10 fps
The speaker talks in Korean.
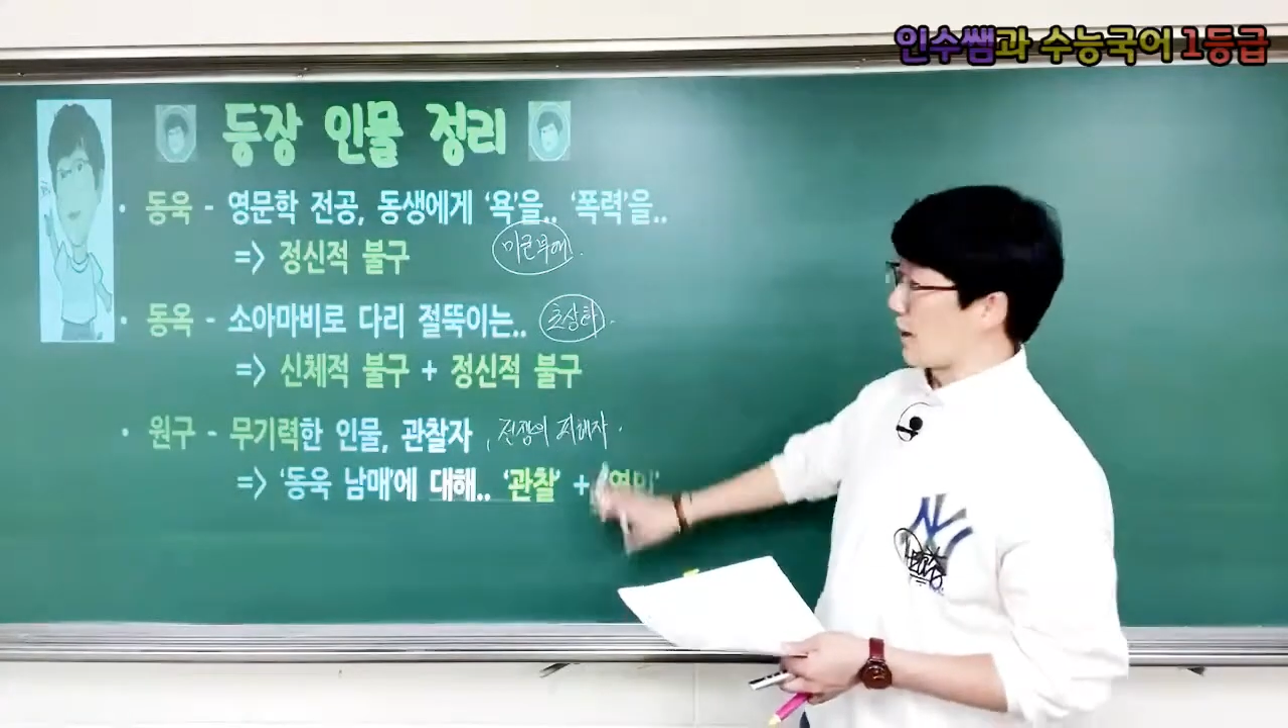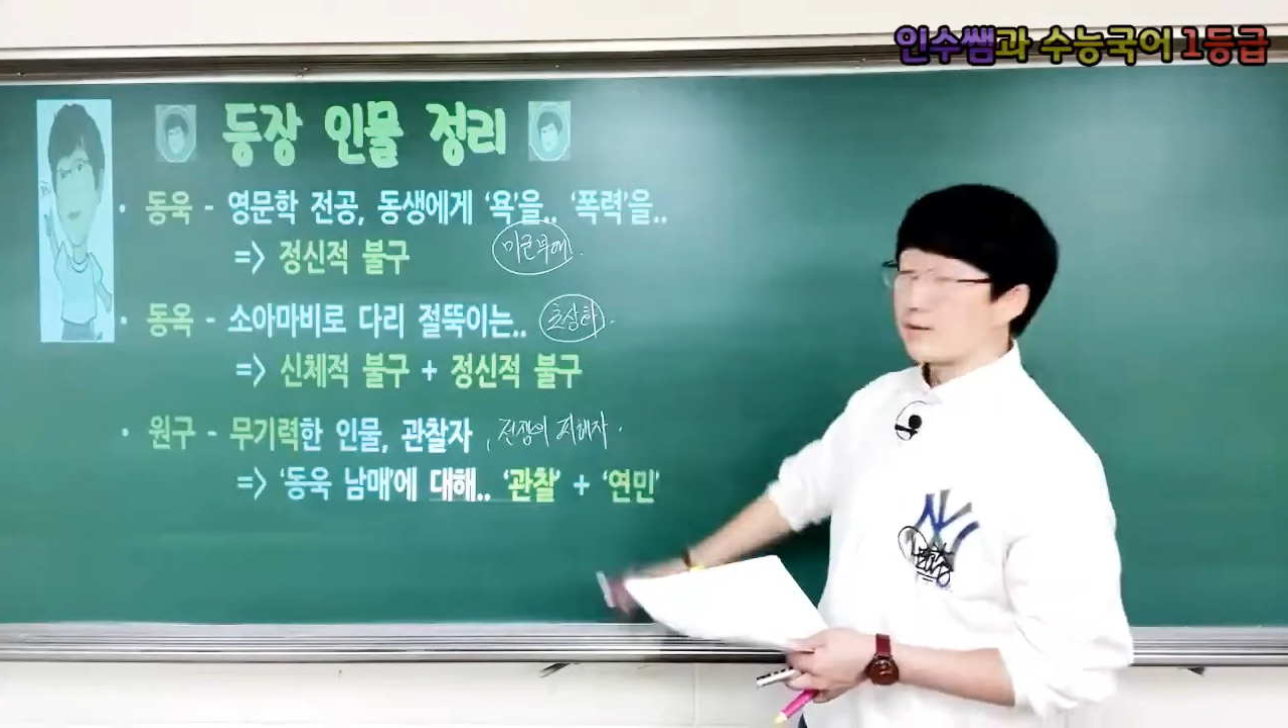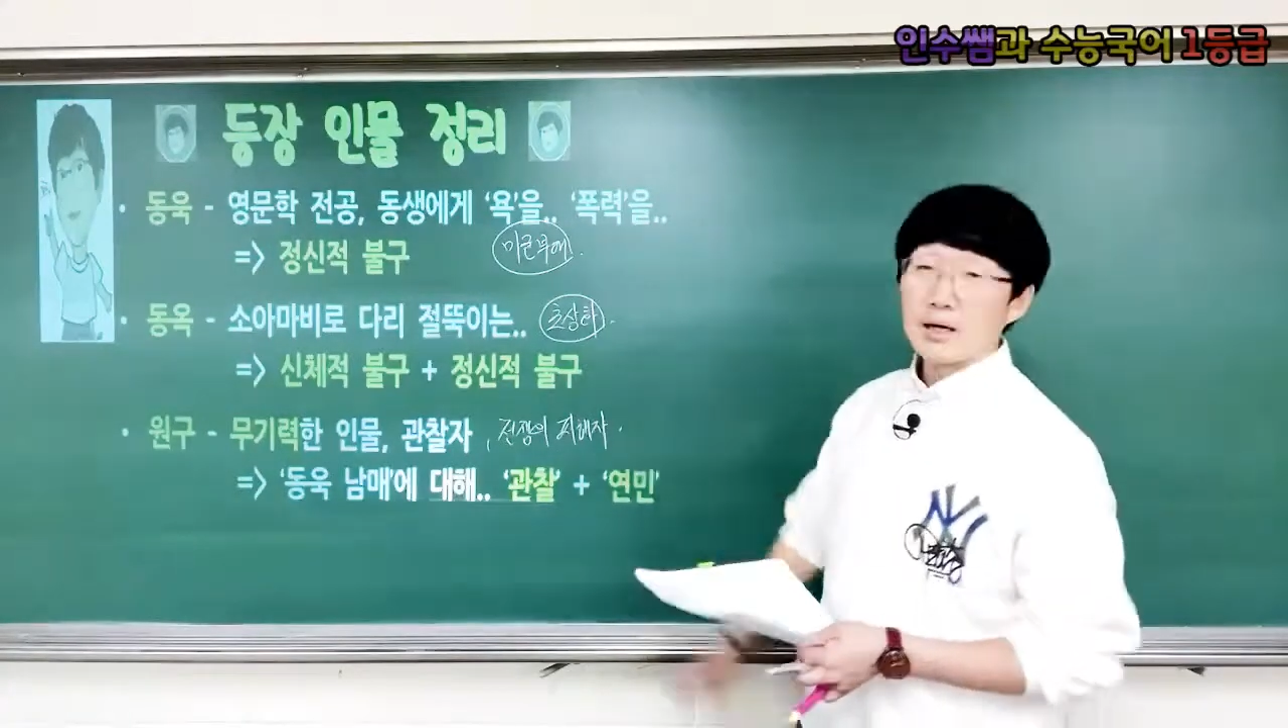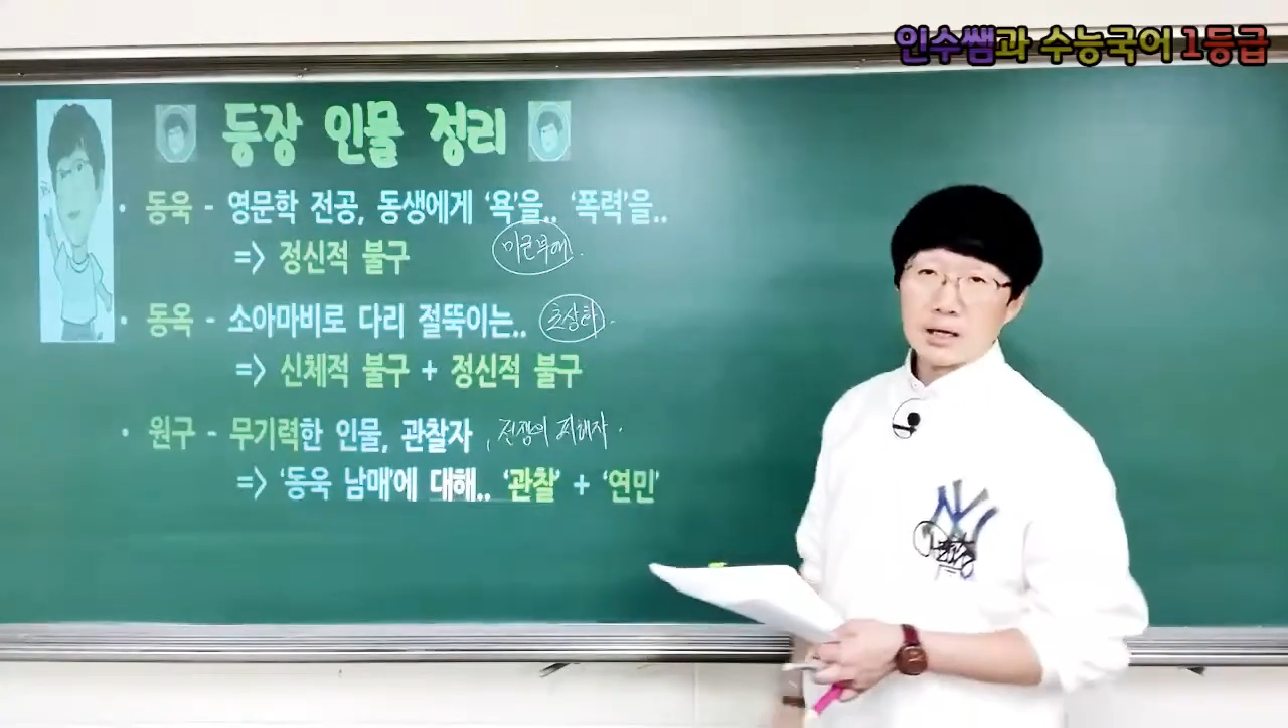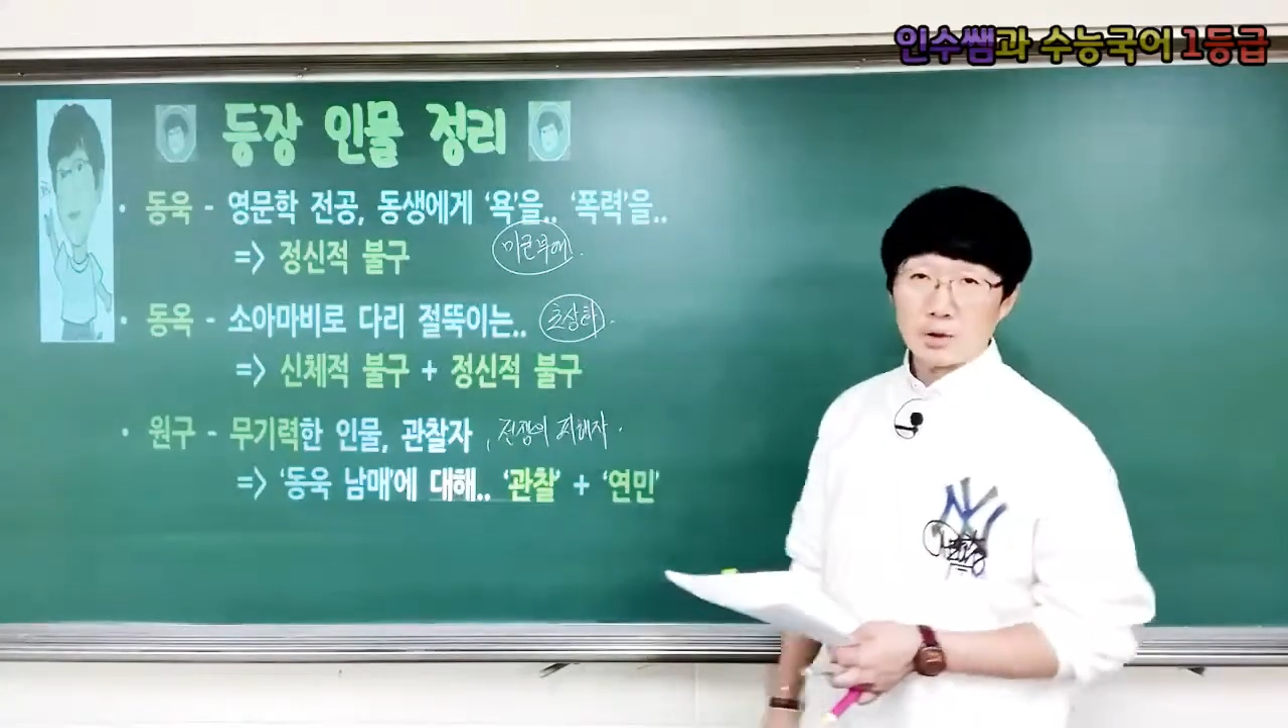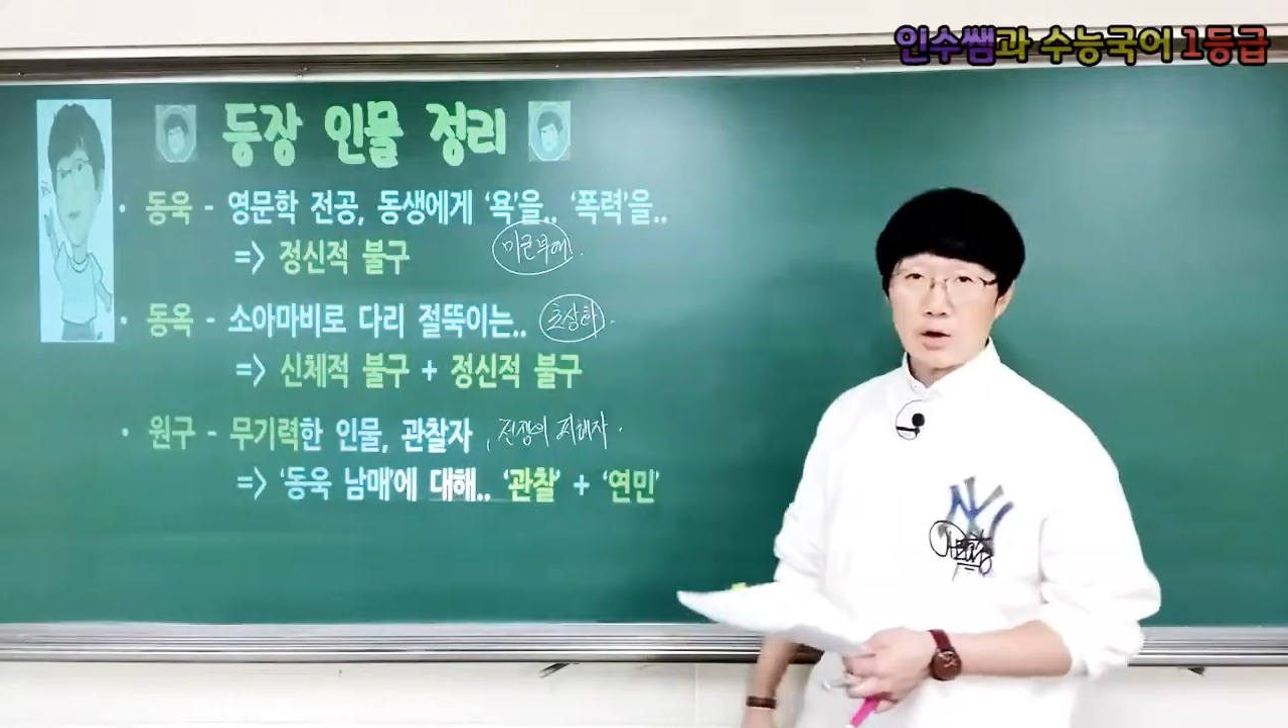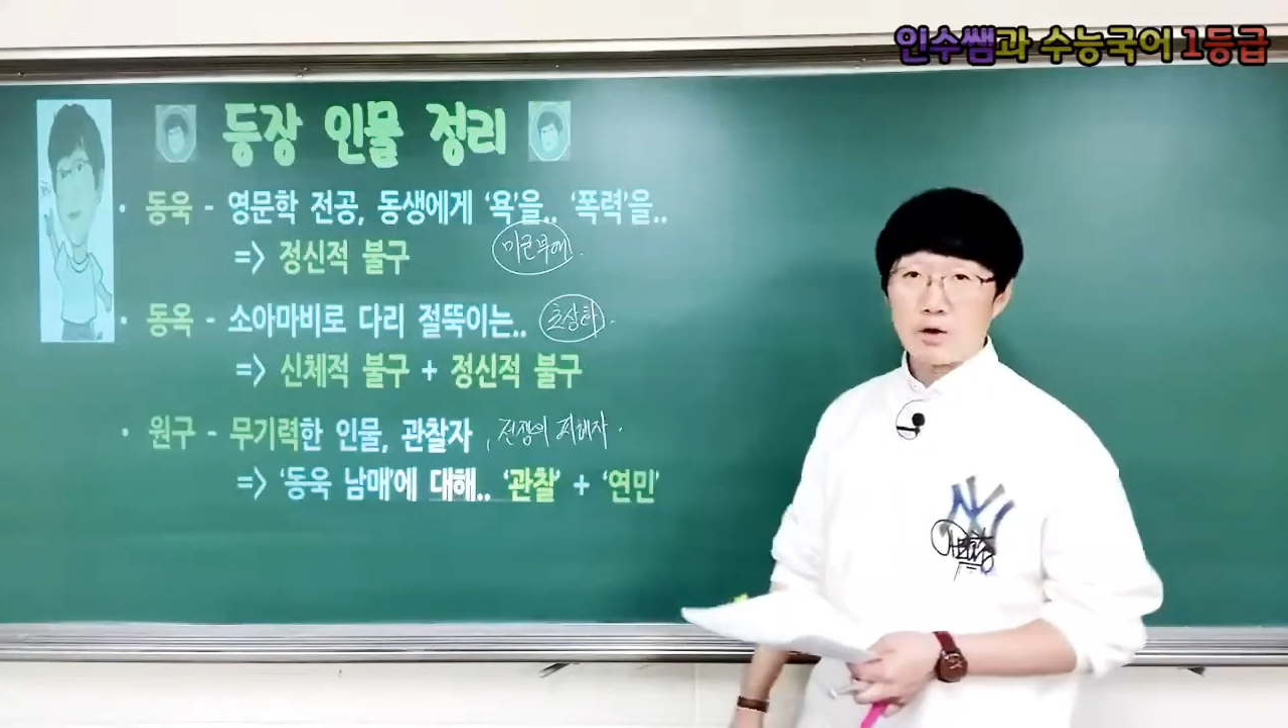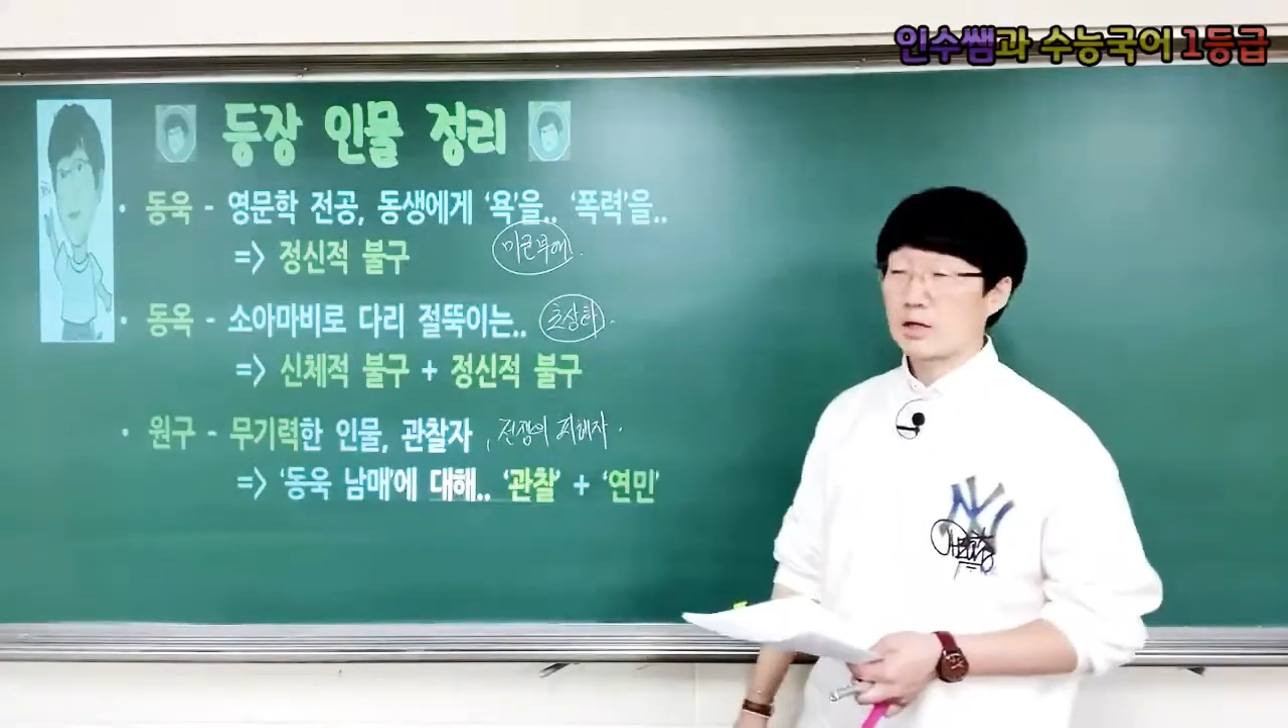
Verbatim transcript: 만나게 돼요.